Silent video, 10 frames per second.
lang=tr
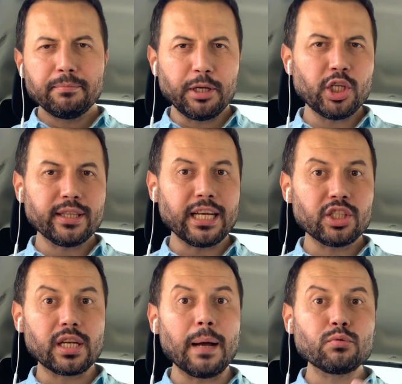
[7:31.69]
Beşiktaş
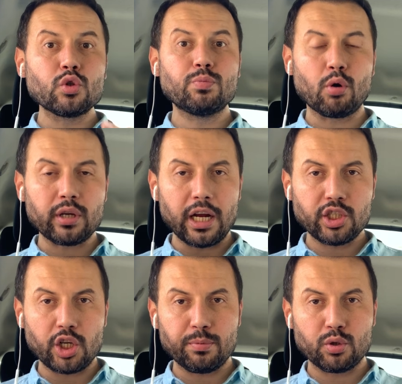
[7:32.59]
Trabzonspor
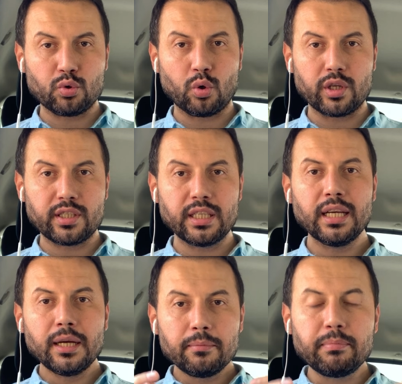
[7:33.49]
karşılaşması sonrası
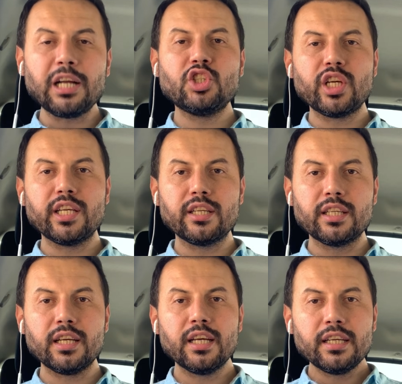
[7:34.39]
maç
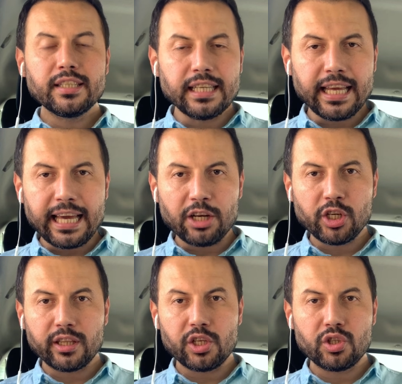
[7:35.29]
yayınını yine
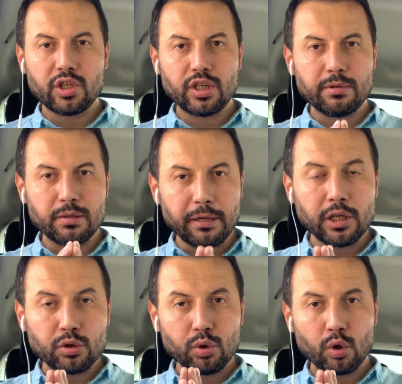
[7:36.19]
gerçekleştireceğimizi
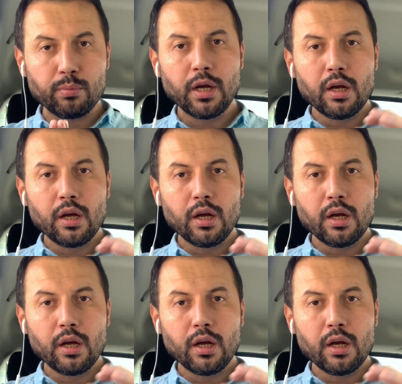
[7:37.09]
belirtiyorum.